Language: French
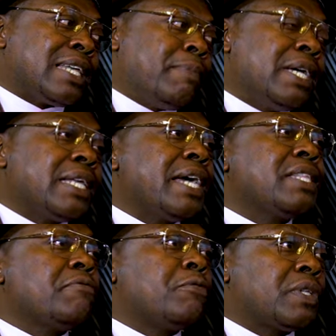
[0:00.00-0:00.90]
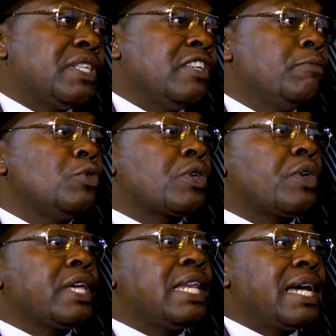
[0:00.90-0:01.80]
Sa plainte a été furtive
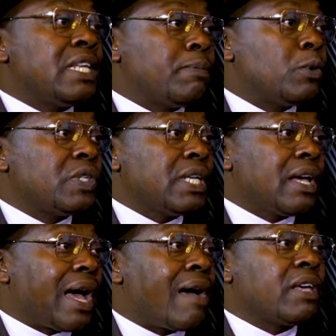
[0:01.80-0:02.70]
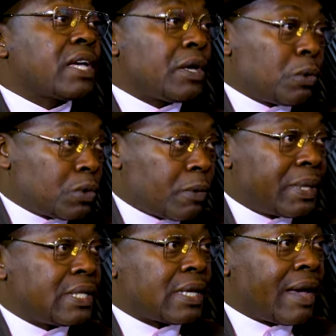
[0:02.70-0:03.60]
puisqu'il l'a déposée avec un autre
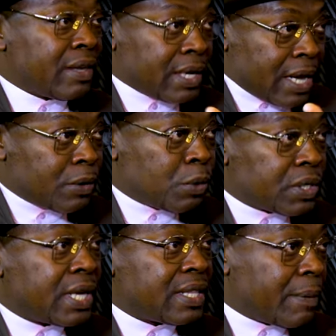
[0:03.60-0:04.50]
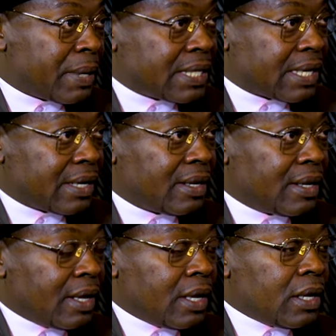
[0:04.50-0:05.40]
avec un autre qui est un médecin.
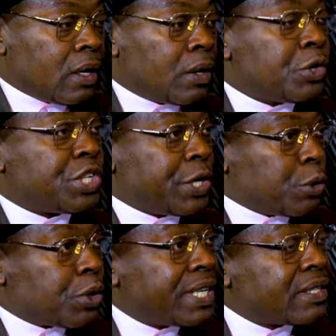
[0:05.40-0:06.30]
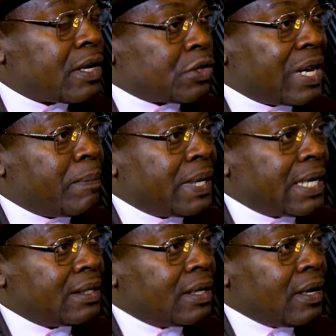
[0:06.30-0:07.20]
Mhm. Euh, j'ai eu connaissance de la
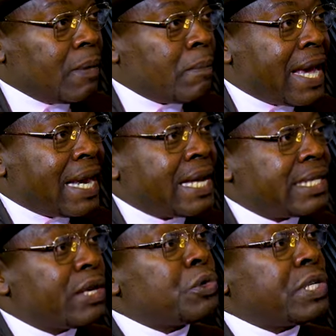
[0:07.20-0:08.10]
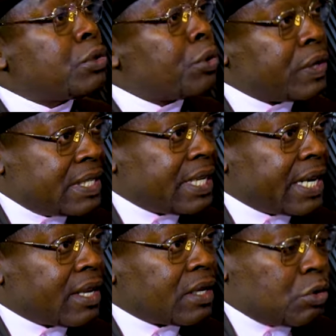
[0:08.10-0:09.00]
plainte, mais elle a été aussitôt
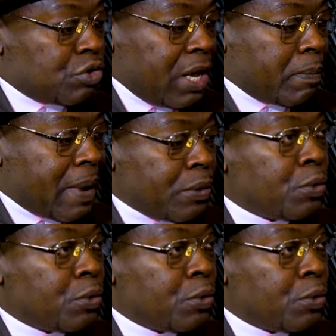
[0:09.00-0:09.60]
retirée. Je n'ai pas